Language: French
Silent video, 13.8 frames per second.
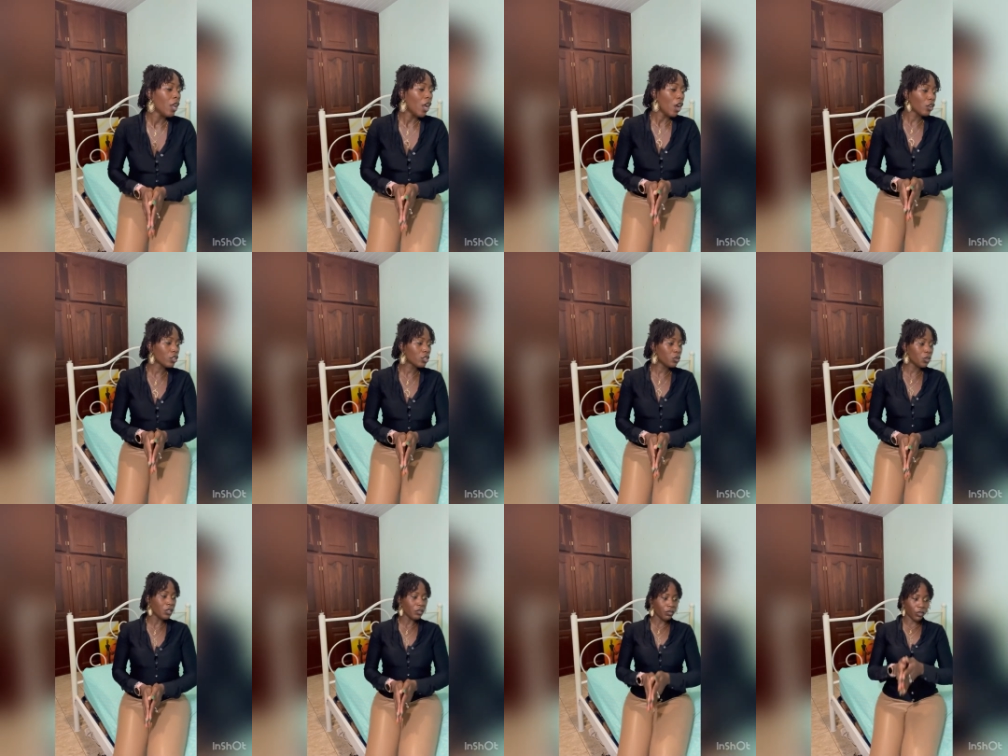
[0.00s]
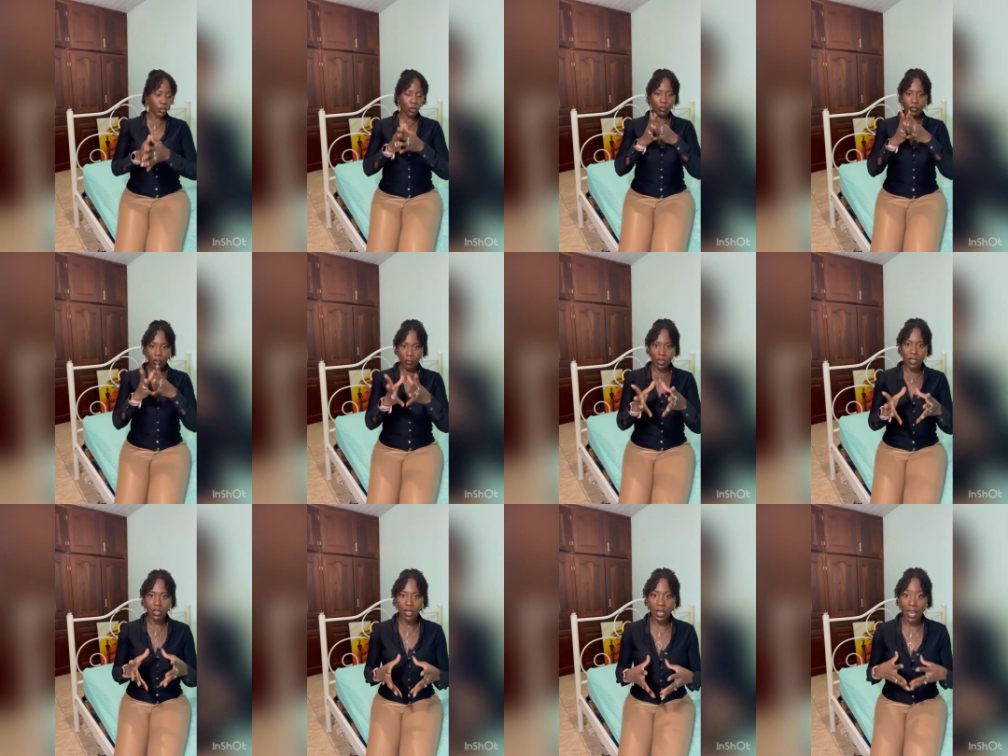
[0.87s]
Ensuite, votre
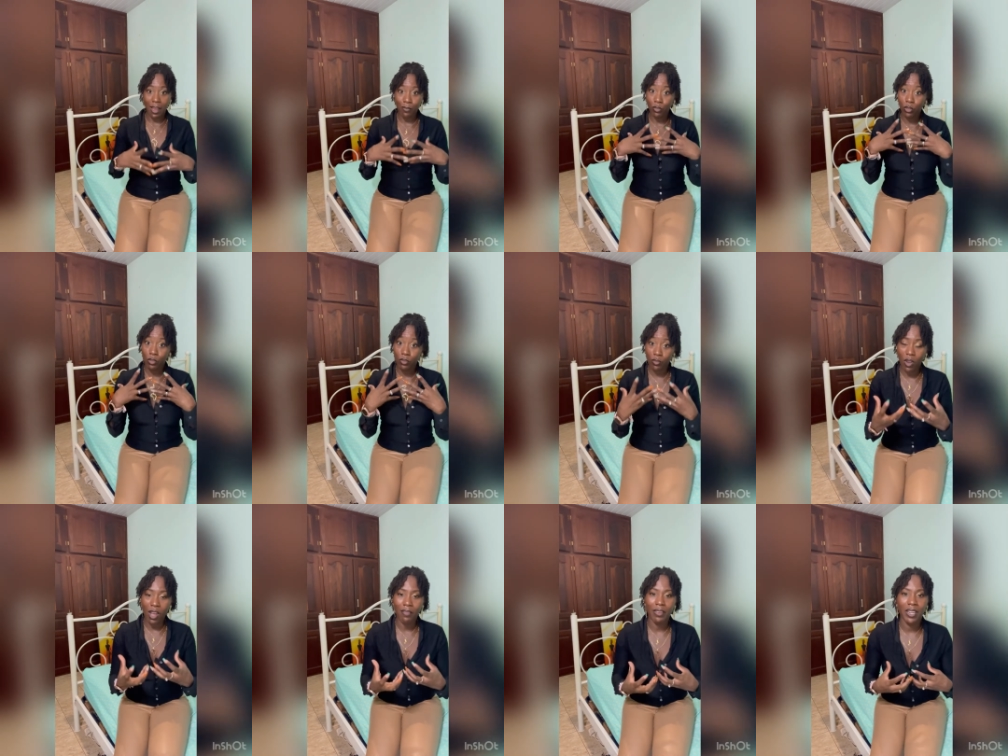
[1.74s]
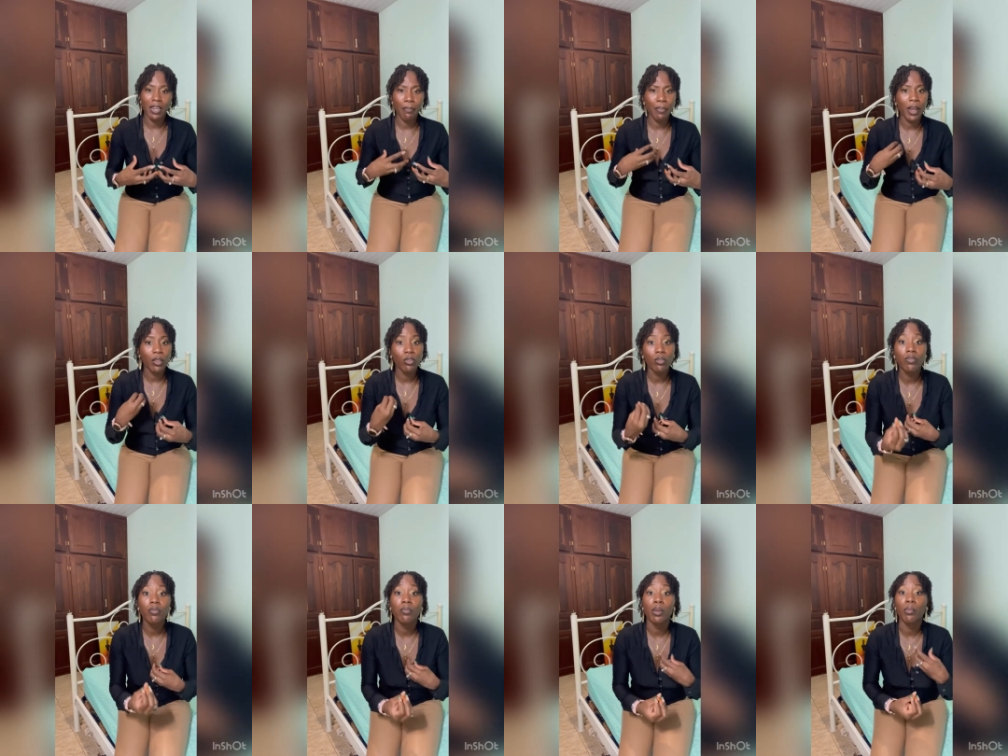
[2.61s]
féminité, à vous de voir avec les parts de
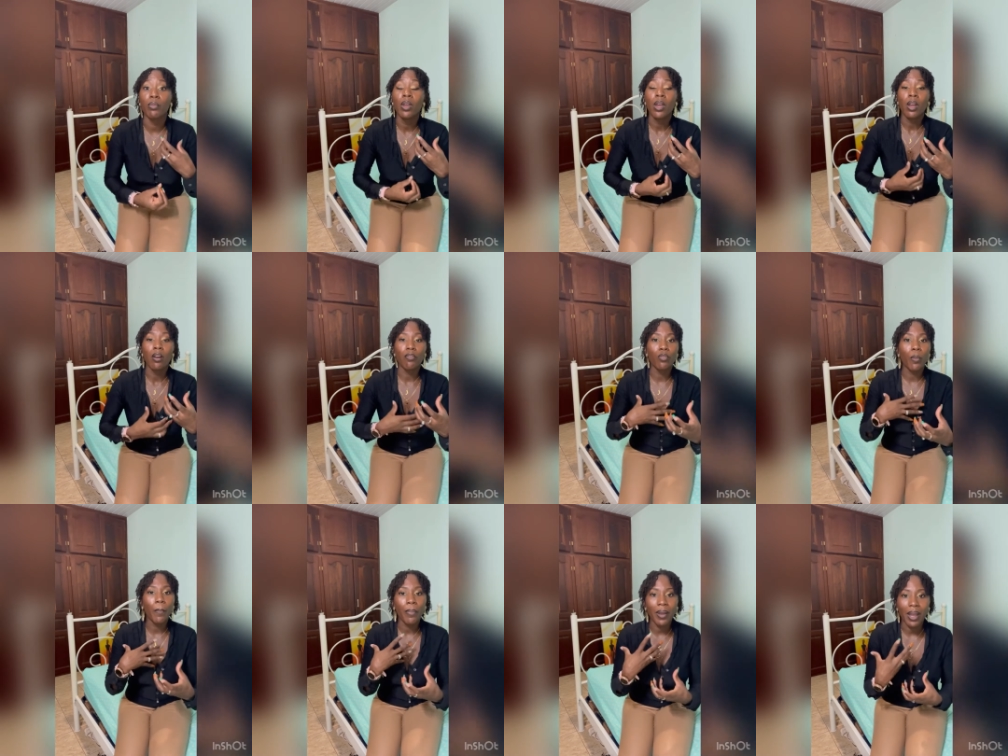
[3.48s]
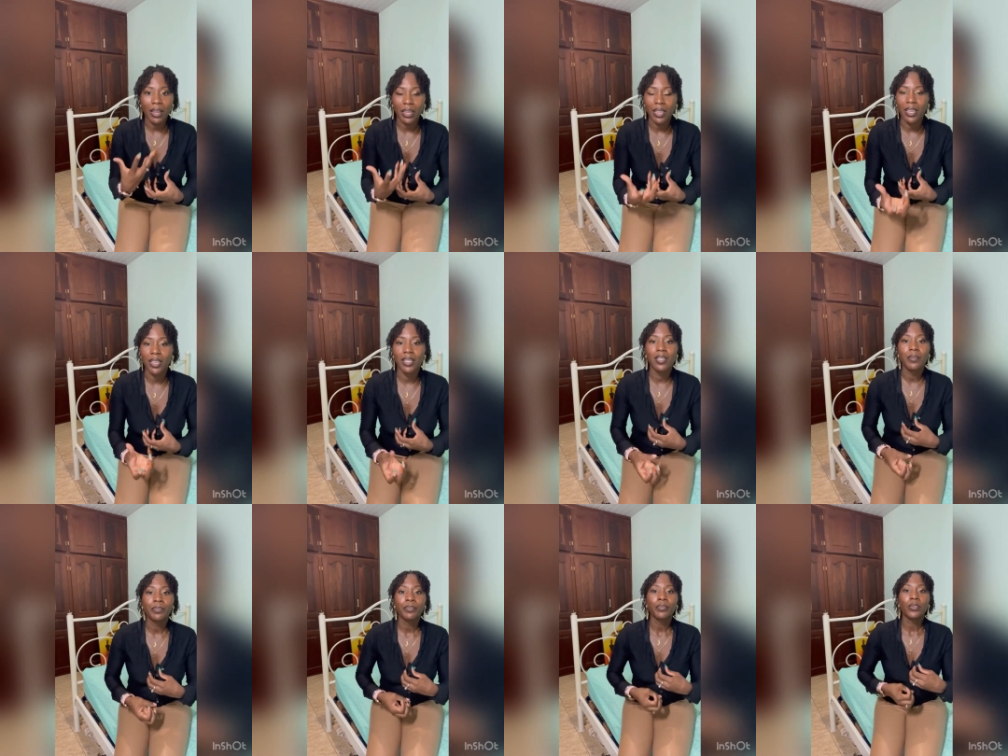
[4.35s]
vous-même, vos parts guéries,
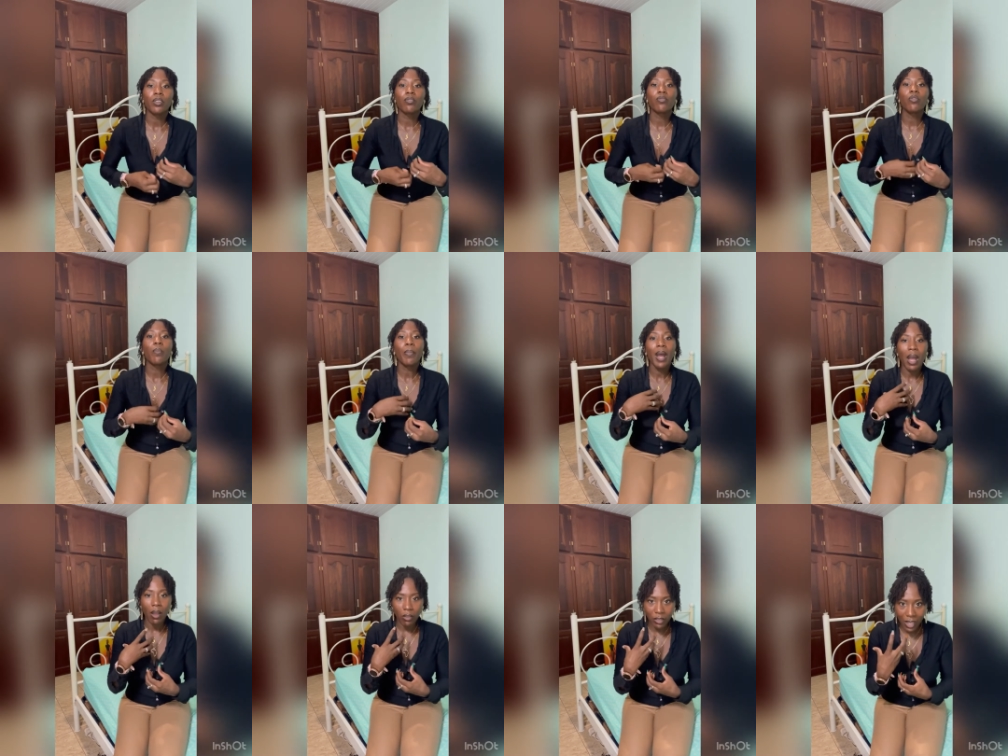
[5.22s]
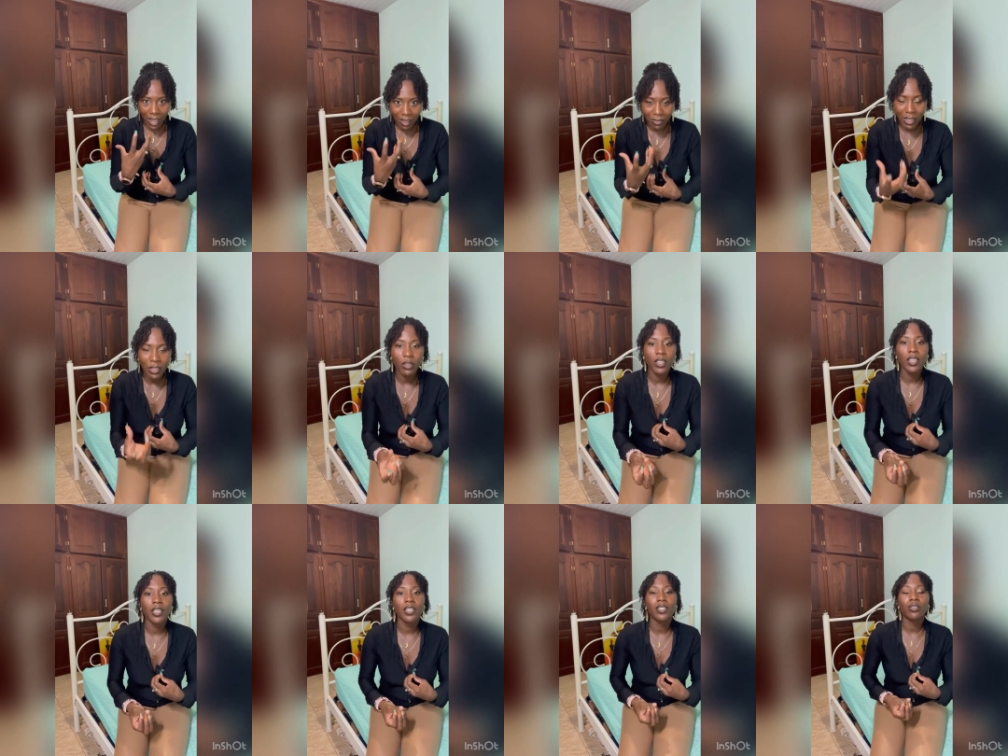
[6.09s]
vos parts en travail de
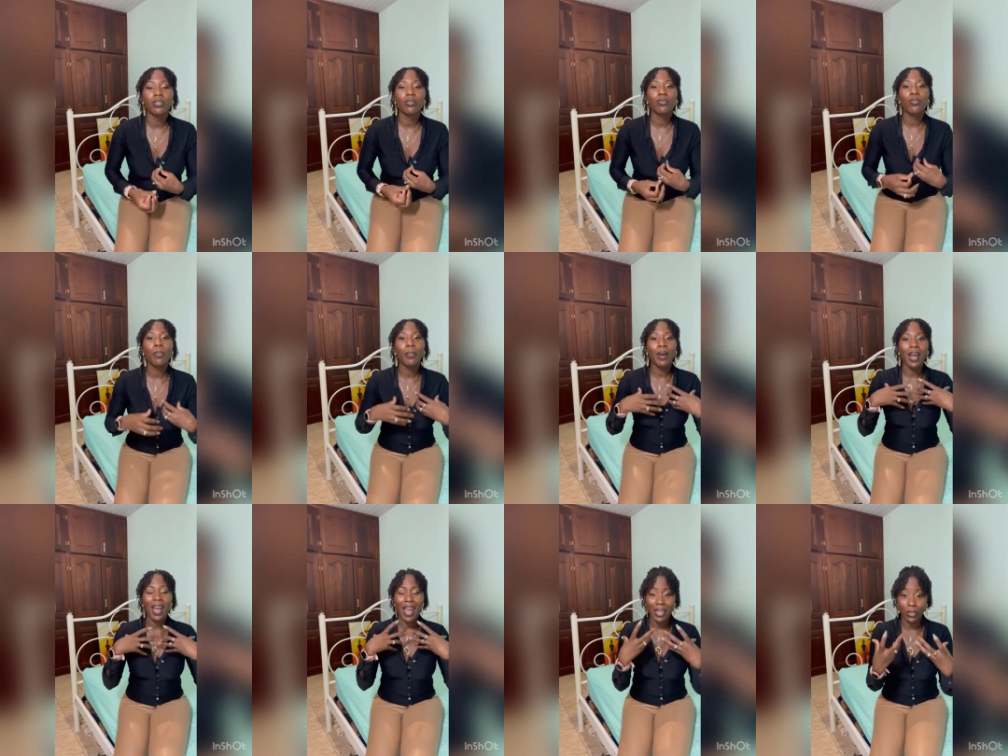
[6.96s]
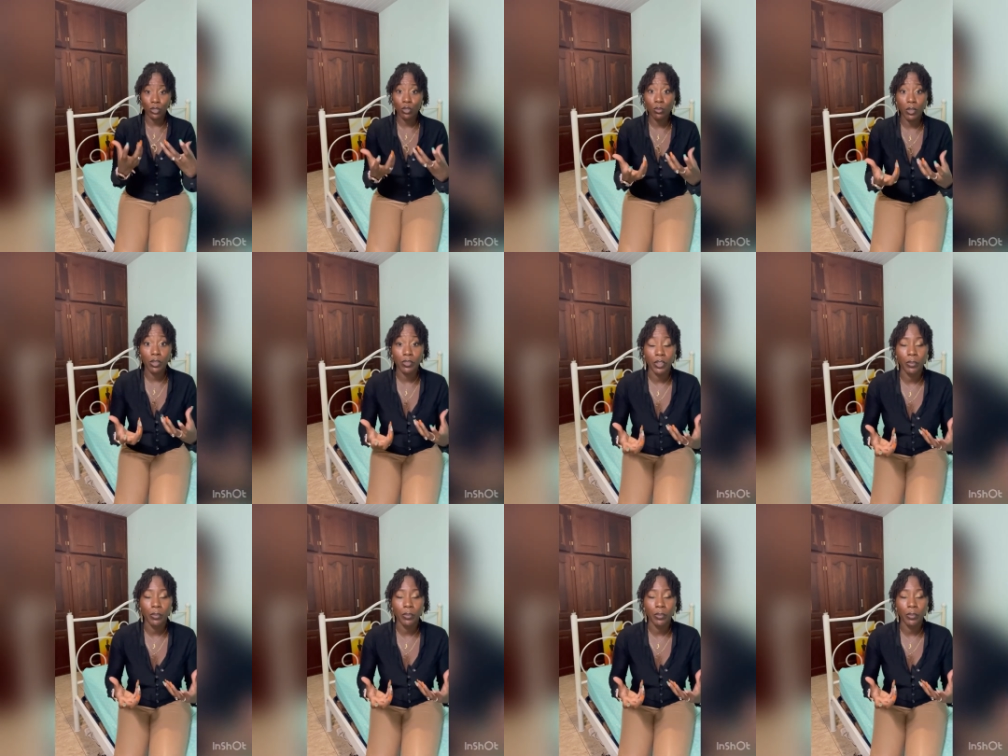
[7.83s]
guérison, vos parts assumées de votre